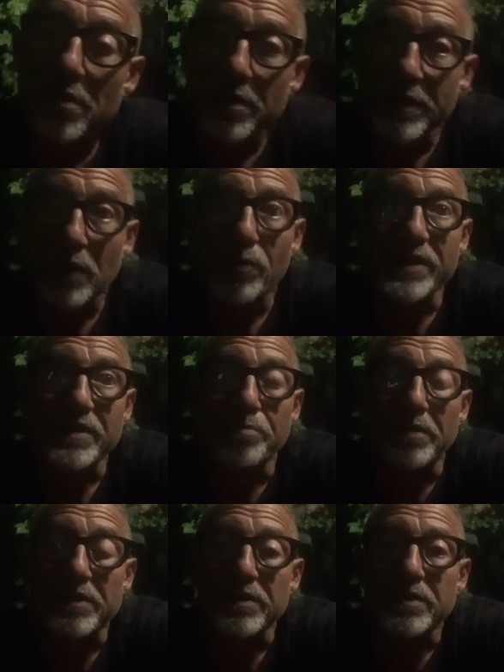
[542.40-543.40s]
da questa
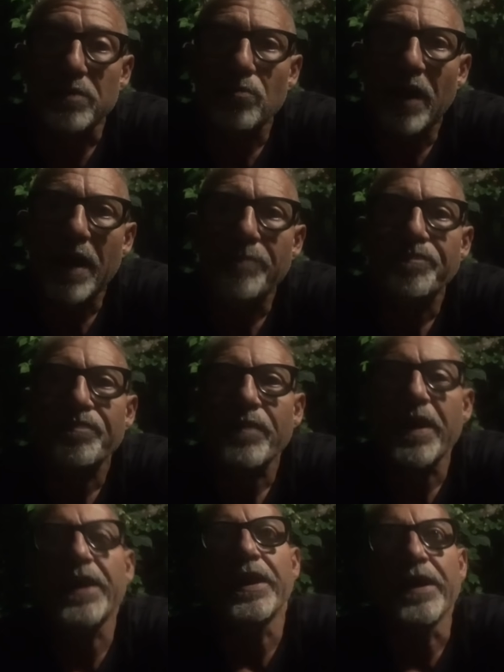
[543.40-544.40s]
partita qua
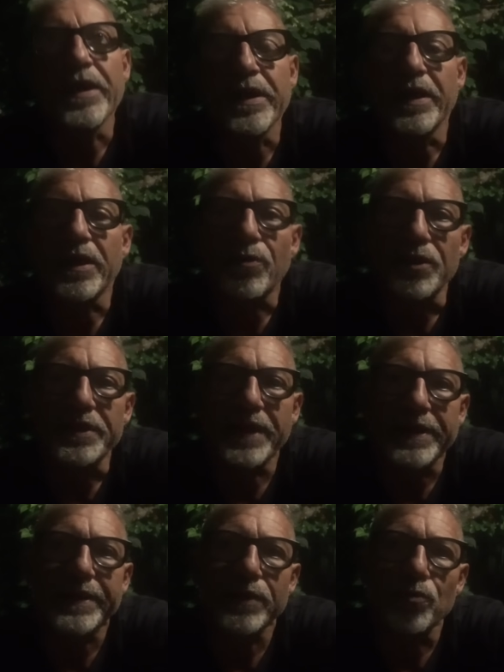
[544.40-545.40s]
e, e quindi
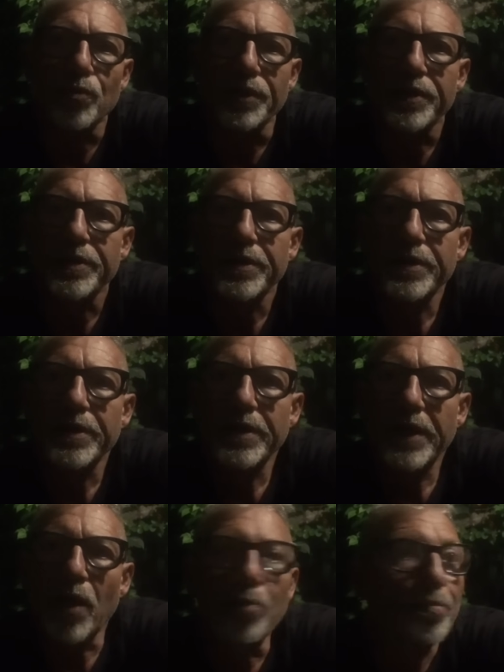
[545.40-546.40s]
anche lui
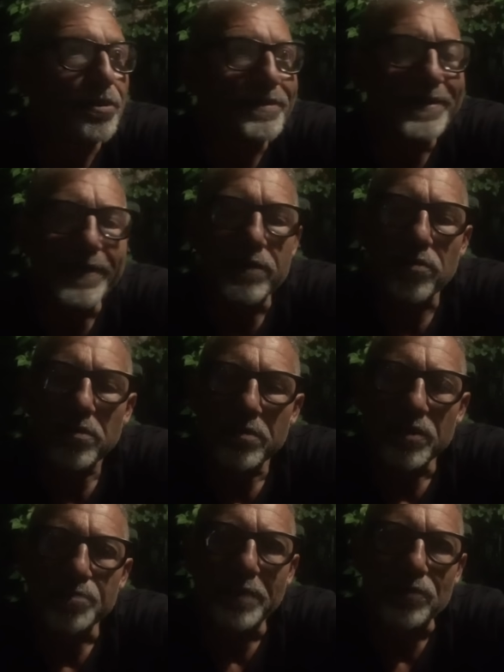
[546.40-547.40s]
è un po' indietro
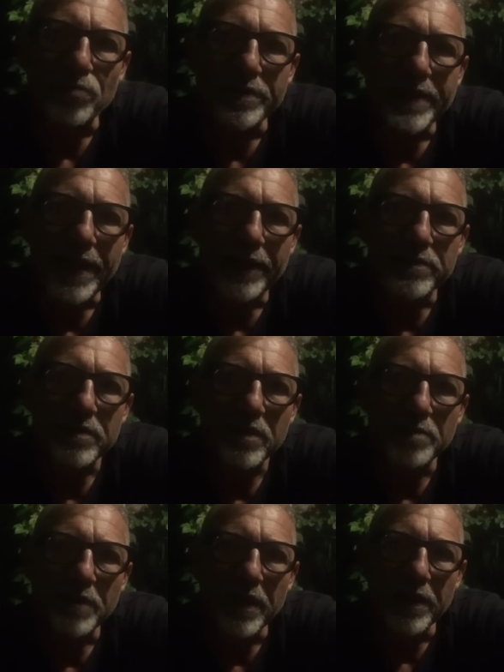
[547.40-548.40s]
rispetto agli
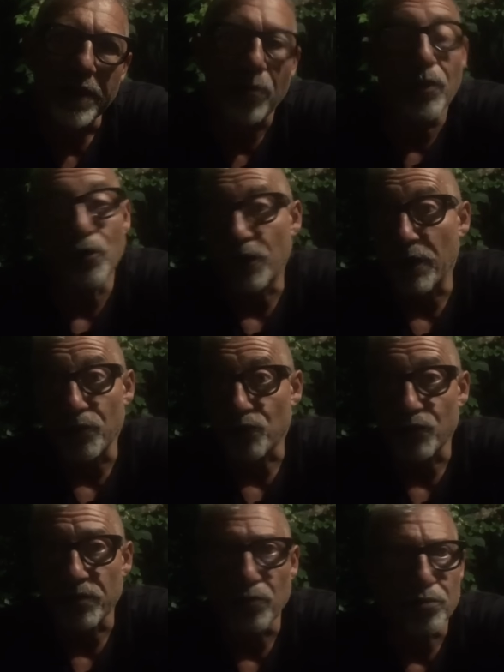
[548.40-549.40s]
altri, ma è quello che l'anno
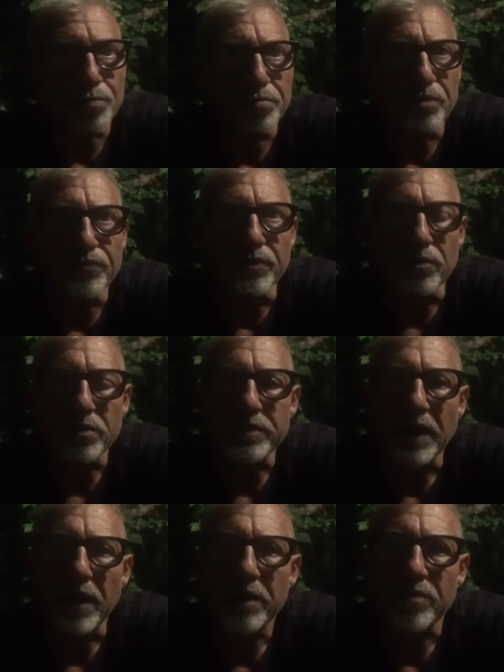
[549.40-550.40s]
scorso ha avuto più
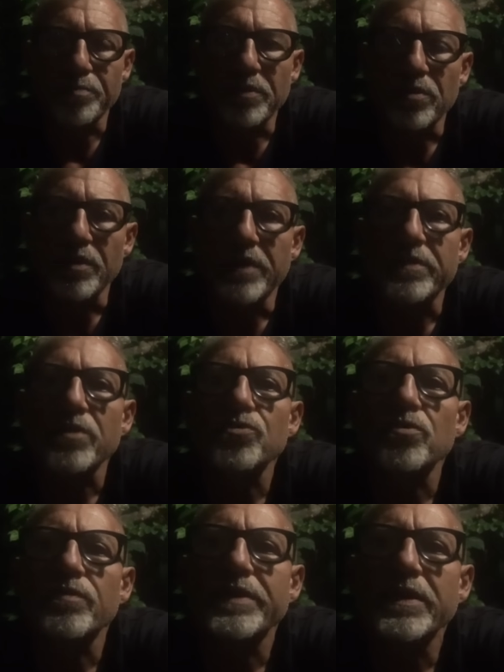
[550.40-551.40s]
difficoltà rispetto agli altri
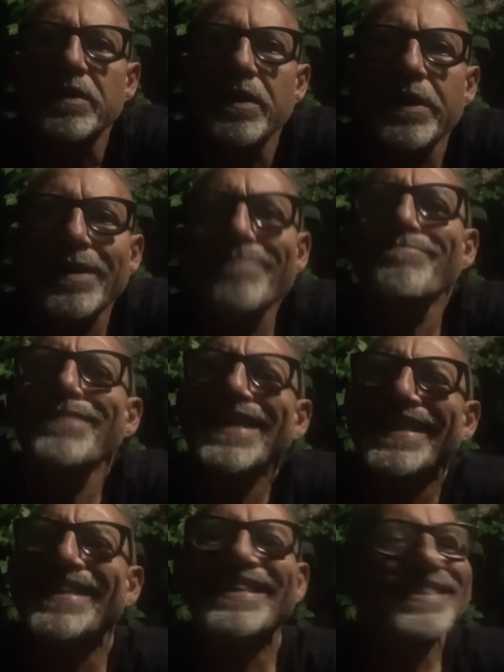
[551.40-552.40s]
giovani.
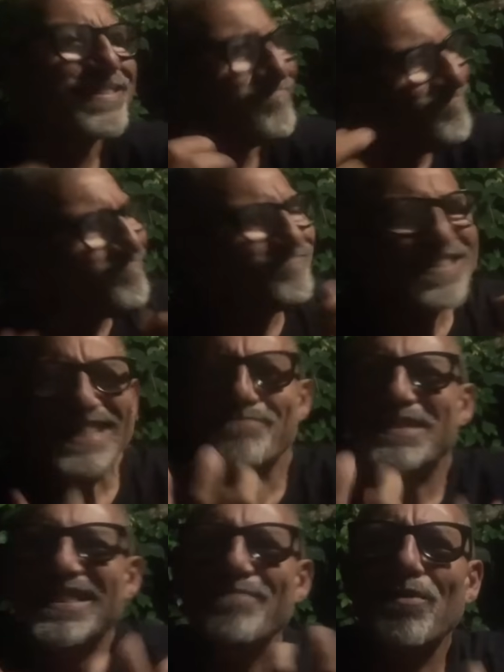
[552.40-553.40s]
Milik, Milik
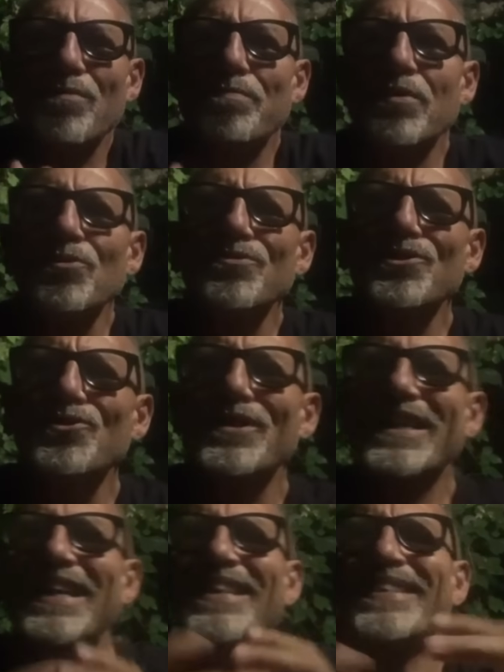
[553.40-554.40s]
mi sembra un po', non dico
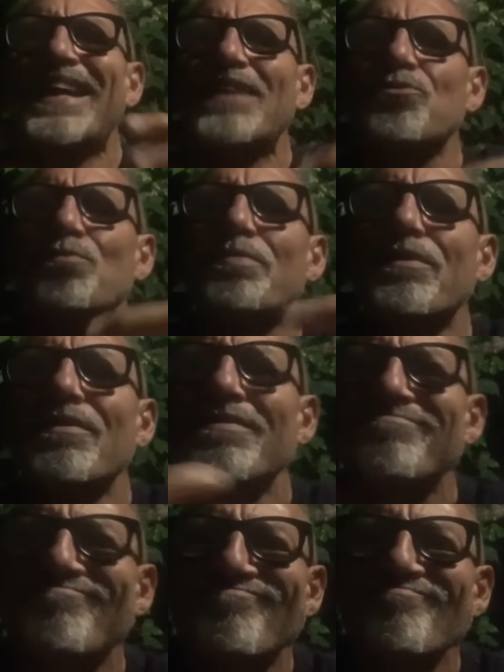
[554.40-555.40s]
incartato, però
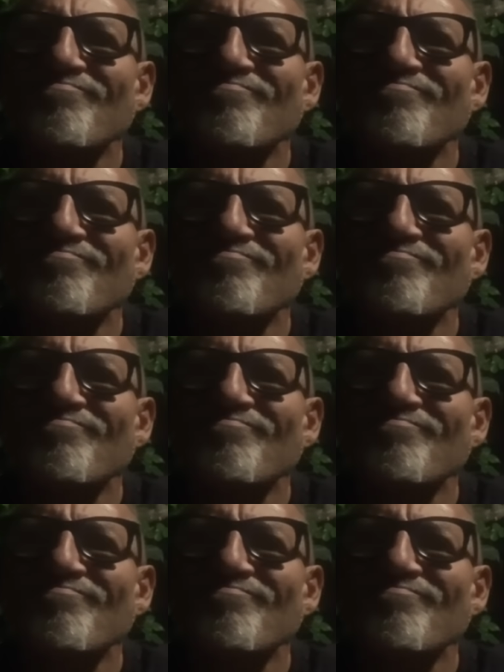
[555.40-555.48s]
un,